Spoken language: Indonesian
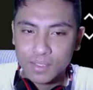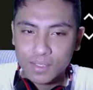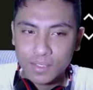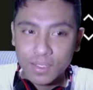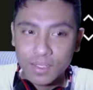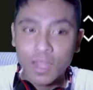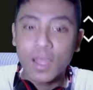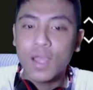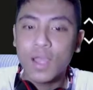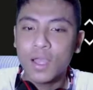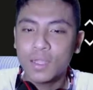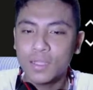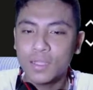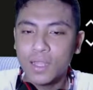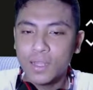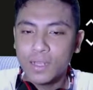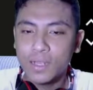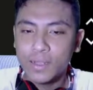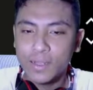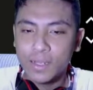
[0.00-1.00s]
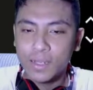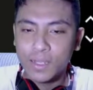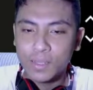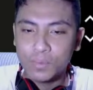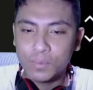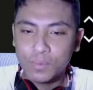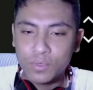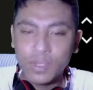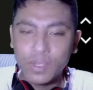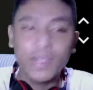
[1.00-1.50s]
Nah, dan relek
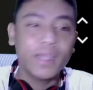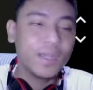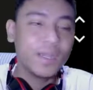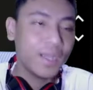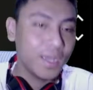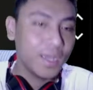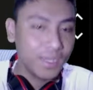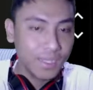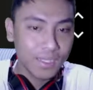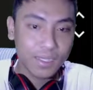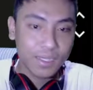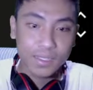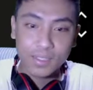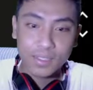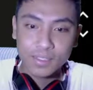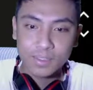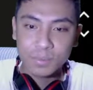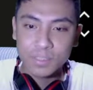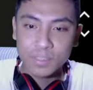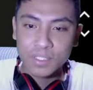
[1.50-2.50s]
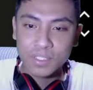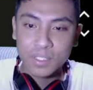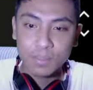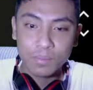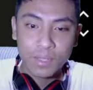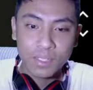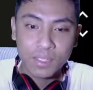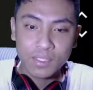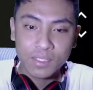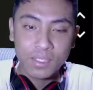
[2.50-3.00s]
pun naik lagi ya semenjak
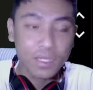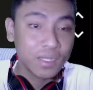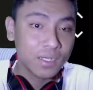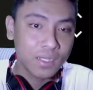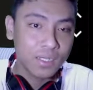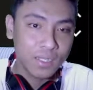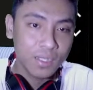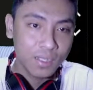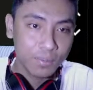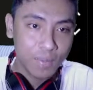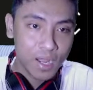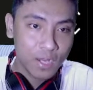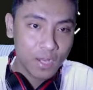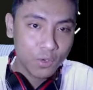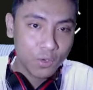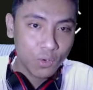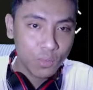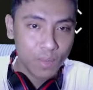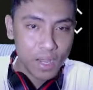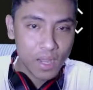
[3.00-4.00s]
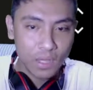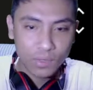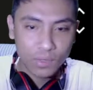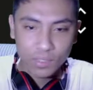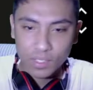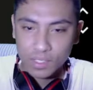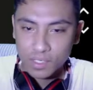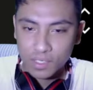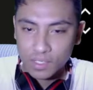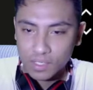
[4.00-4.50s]
banyak makhluk-makhluk
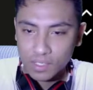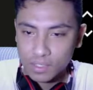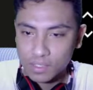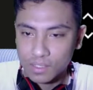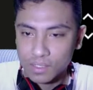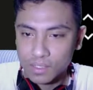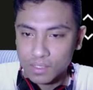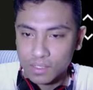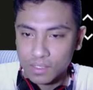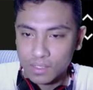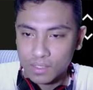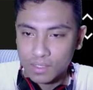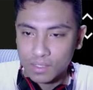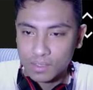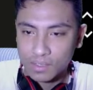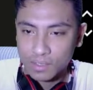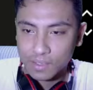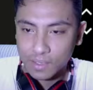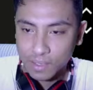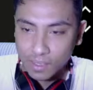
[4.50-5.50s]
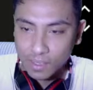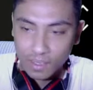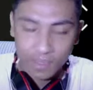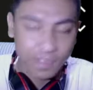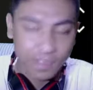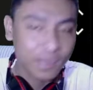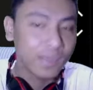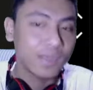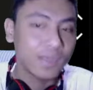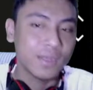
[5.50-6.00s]
ini.
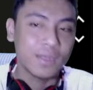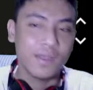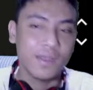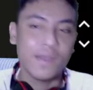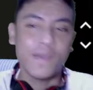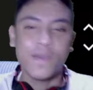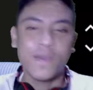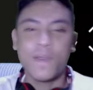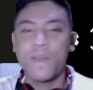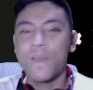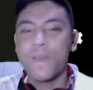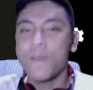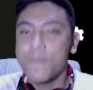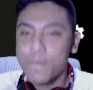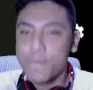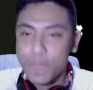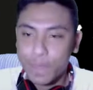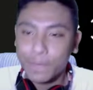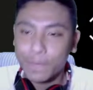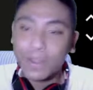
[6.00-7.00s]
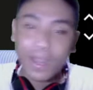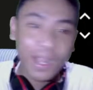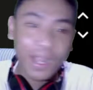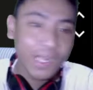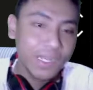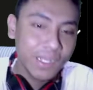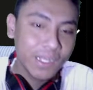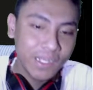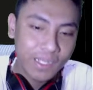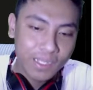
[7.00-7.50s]
Nah,
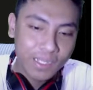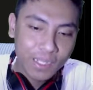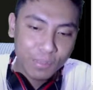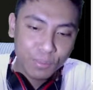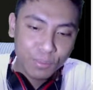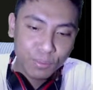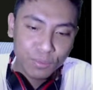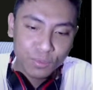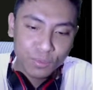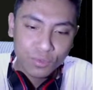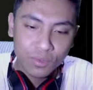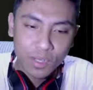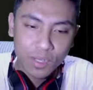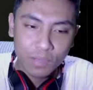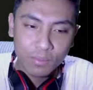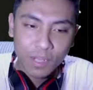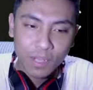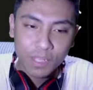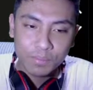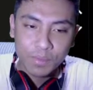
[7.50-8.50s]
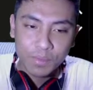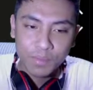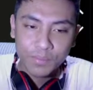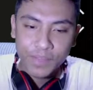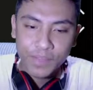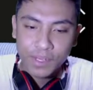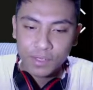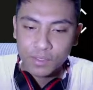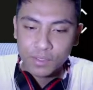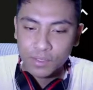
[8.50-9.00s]
karena kita membutuhkan banget
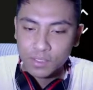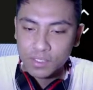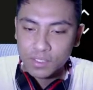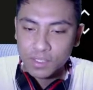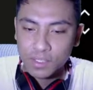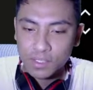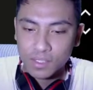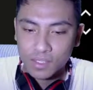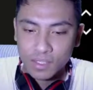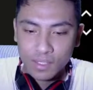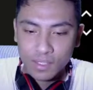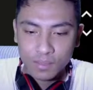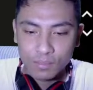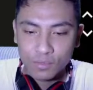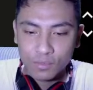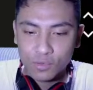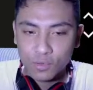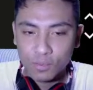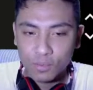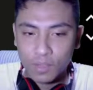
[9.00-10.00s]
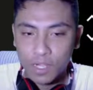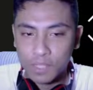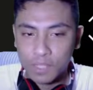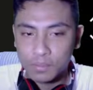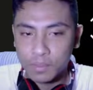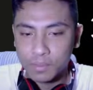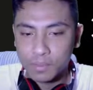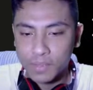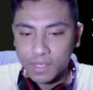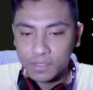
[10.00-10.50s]
perfect dot ya. Itu banget
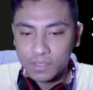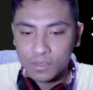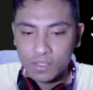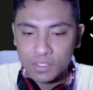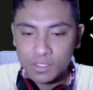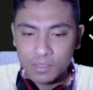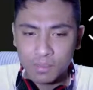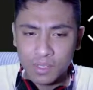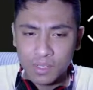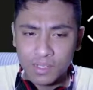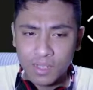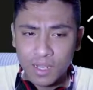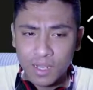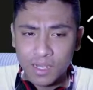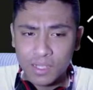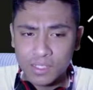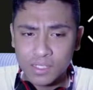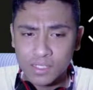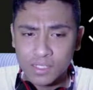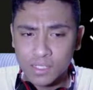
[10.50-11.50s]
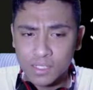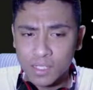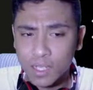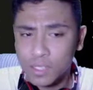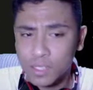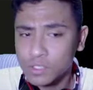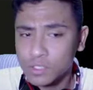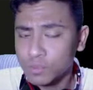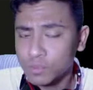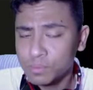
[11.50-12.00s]
perfect dot sementara si
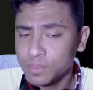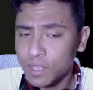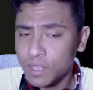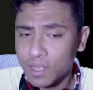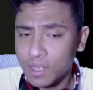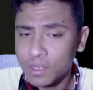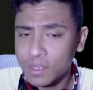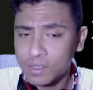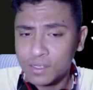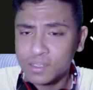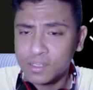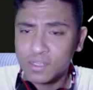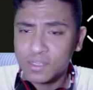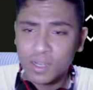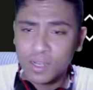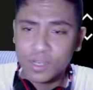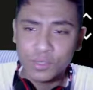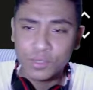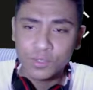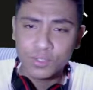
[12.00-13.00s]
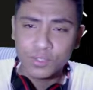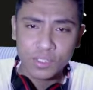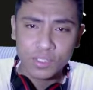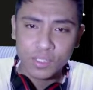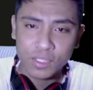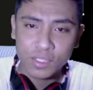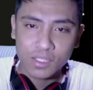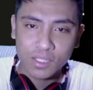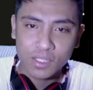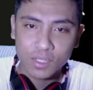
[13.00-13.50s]
Yasop ndak terlalu
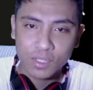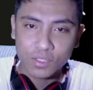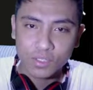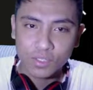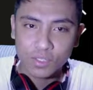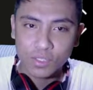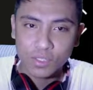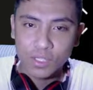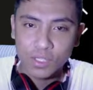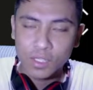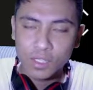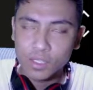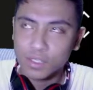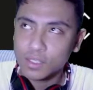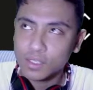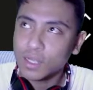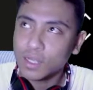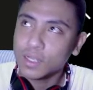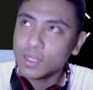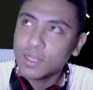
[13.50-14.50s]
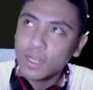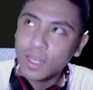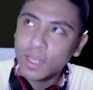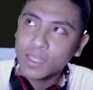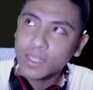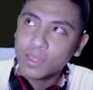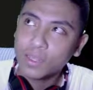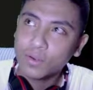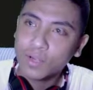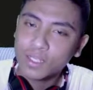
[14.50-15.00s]
juga. Nah, ada
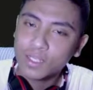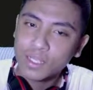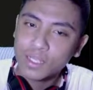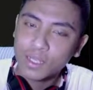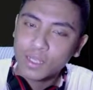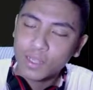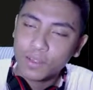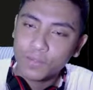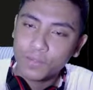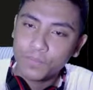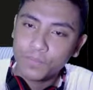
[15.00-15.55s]
lagi kok nggak salah.